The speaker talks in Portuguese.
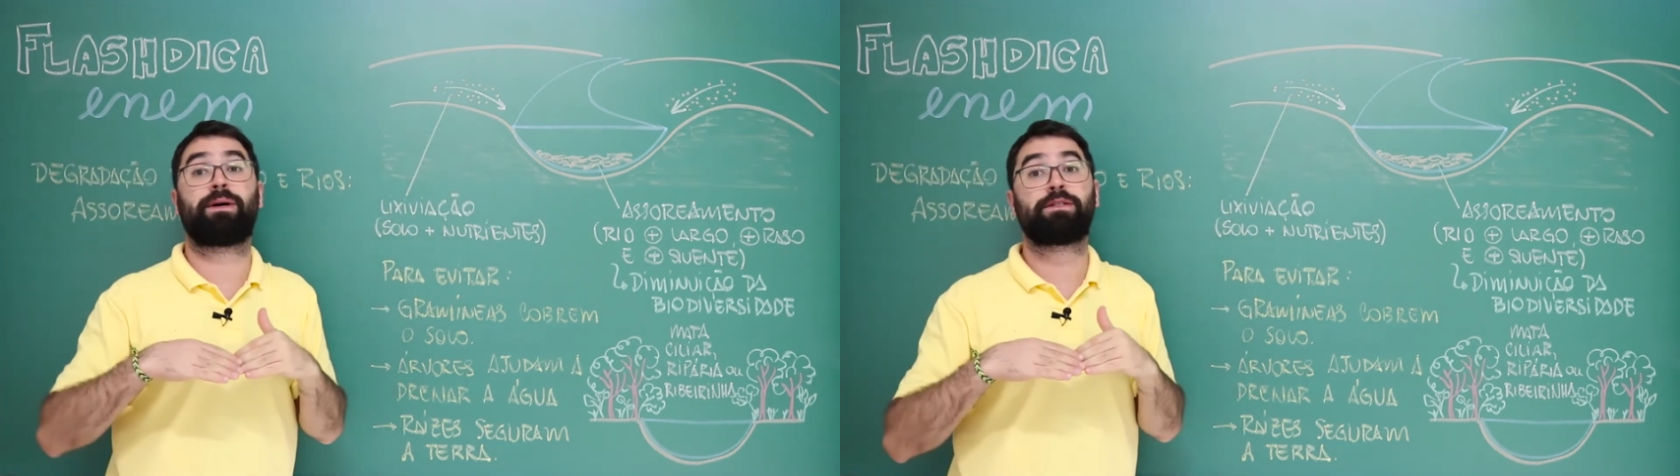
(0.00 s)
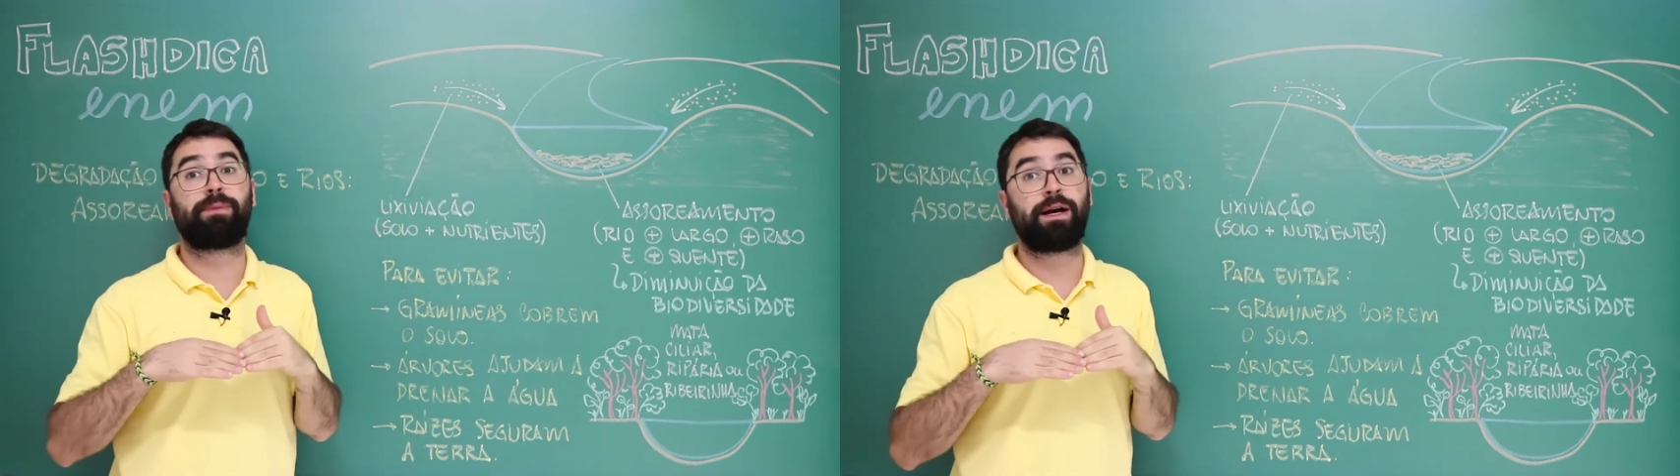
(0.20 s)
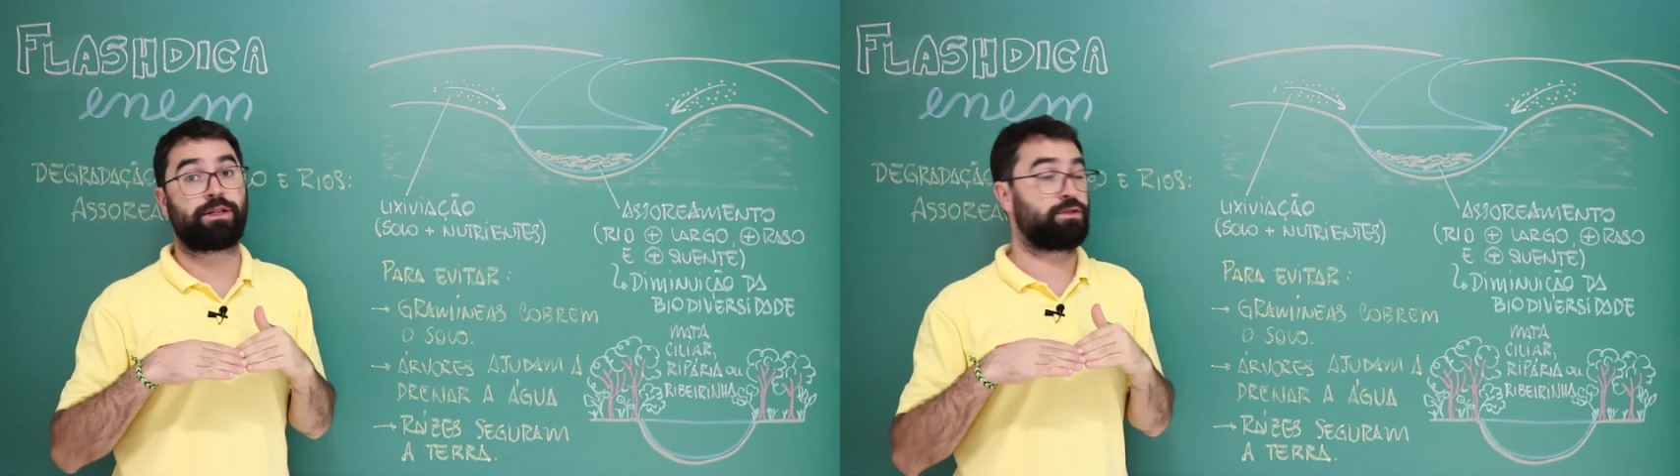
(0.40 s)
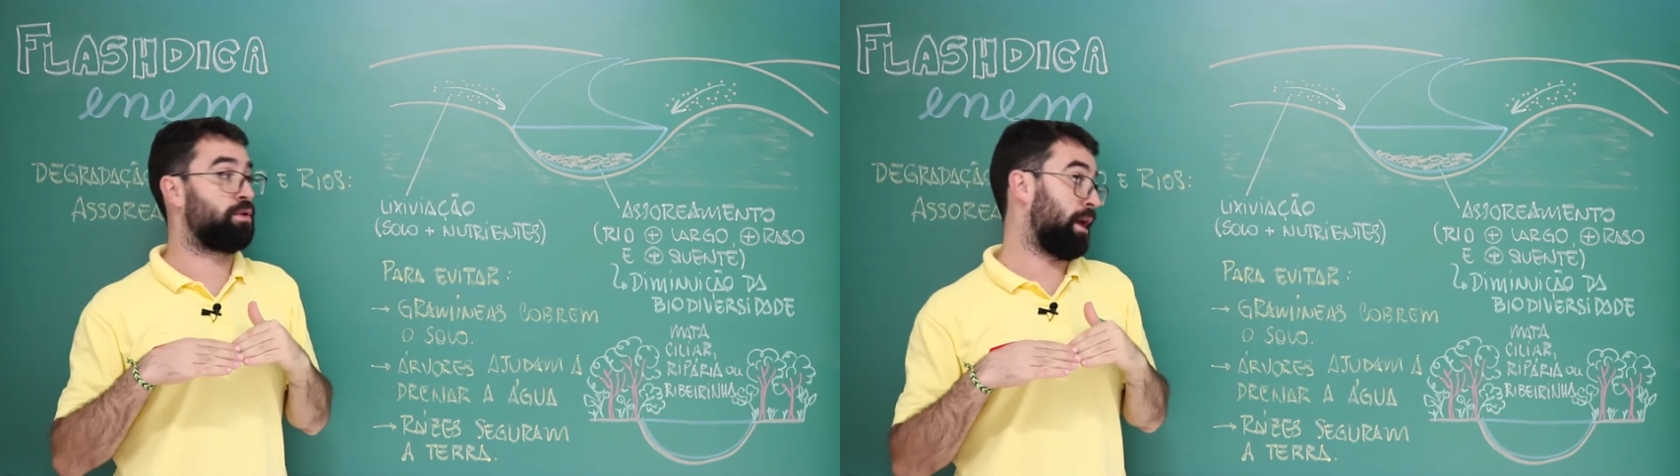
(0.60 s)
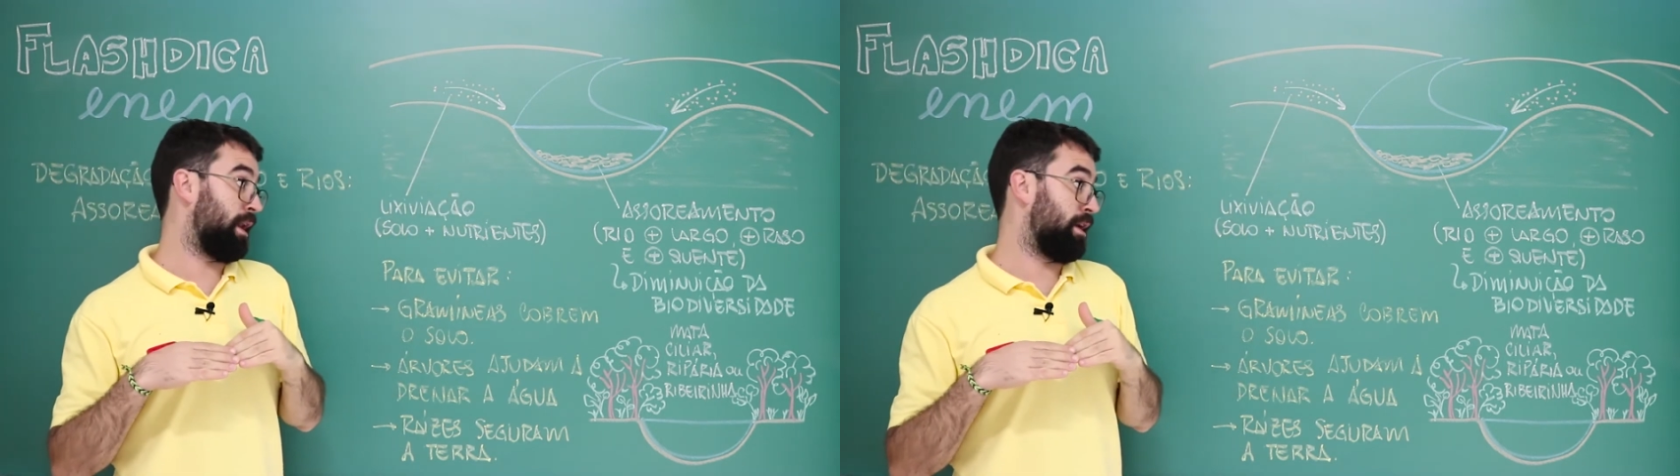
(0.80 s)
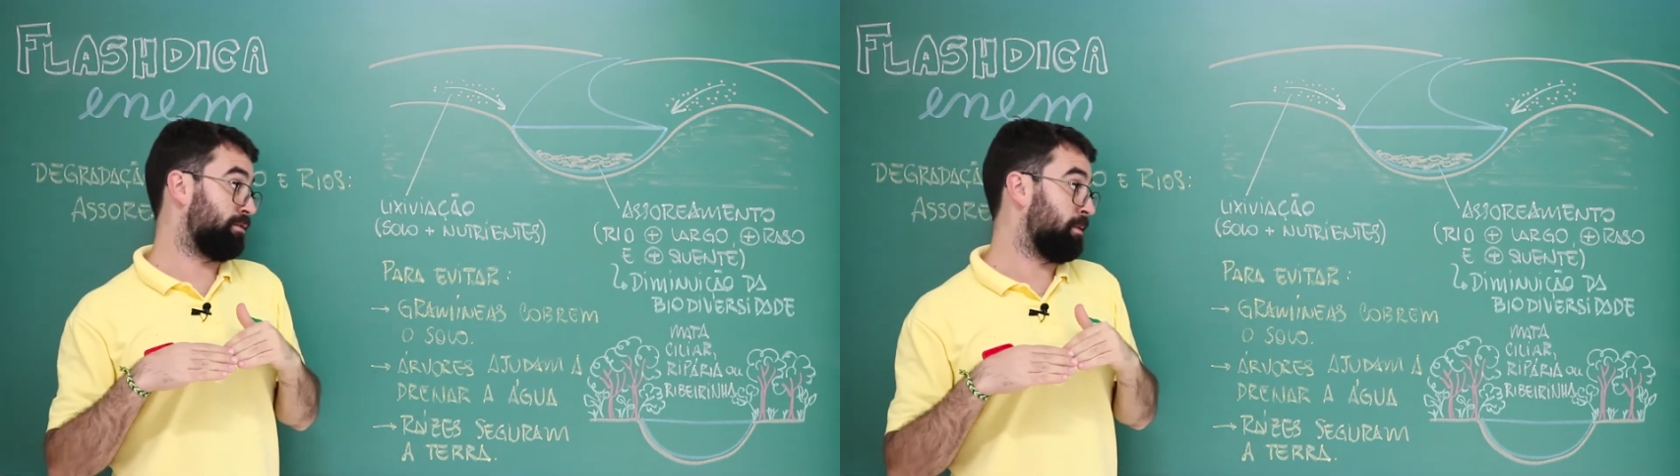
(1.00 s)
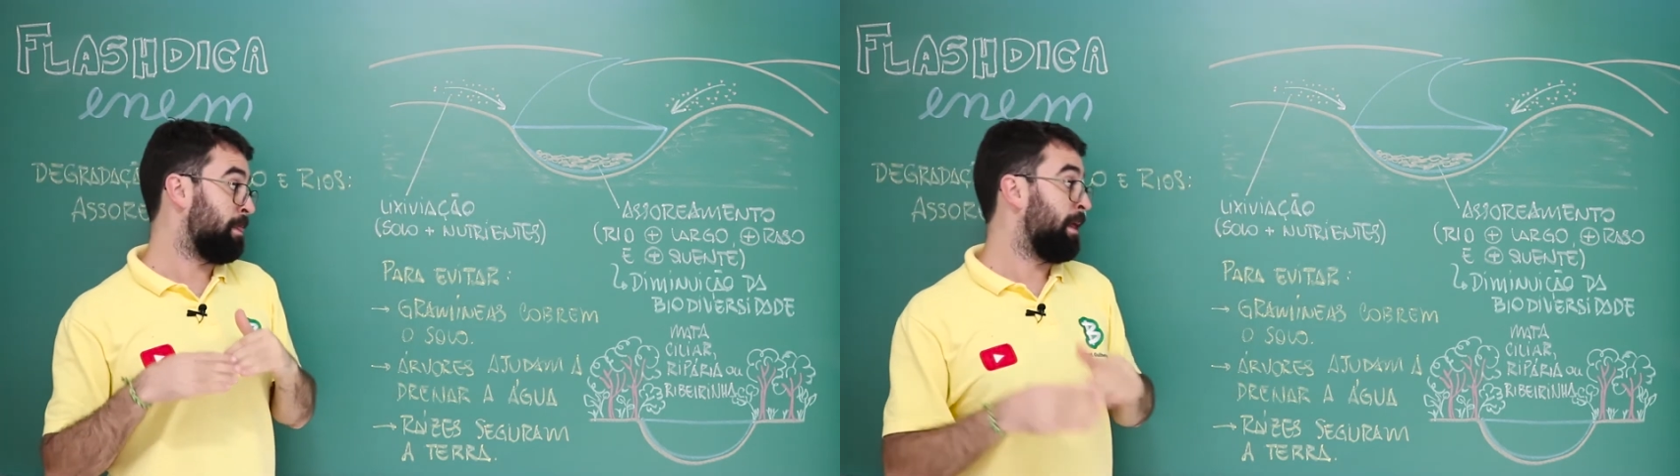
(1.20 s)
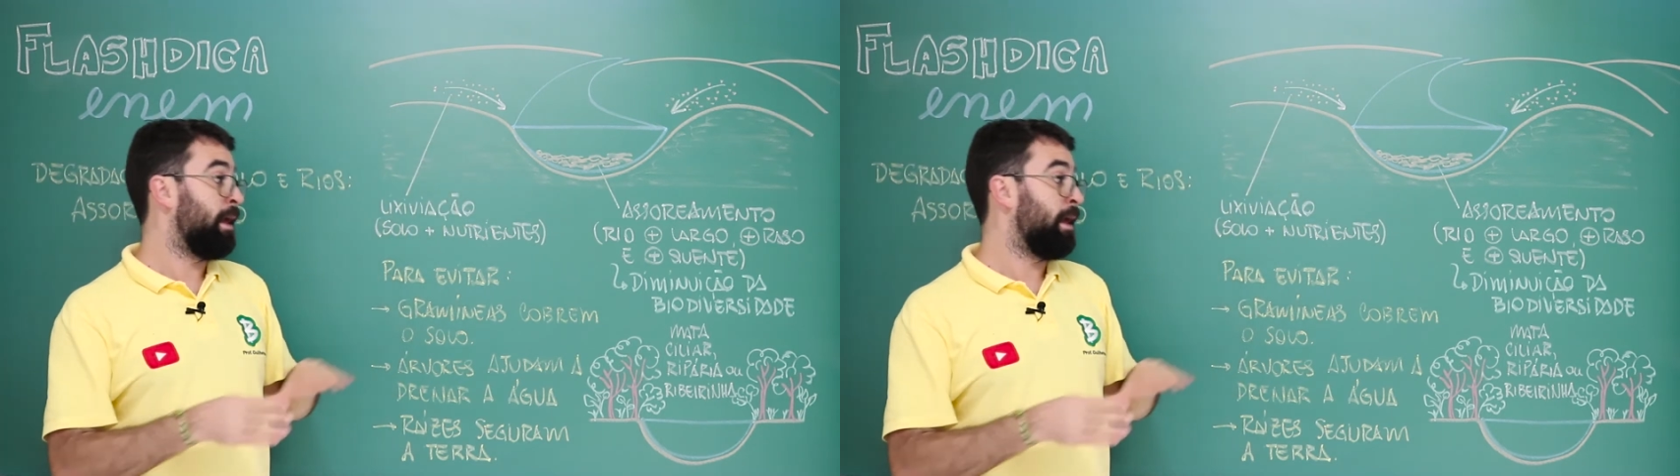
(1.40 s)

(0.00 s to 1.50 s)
mais baixas do relevo.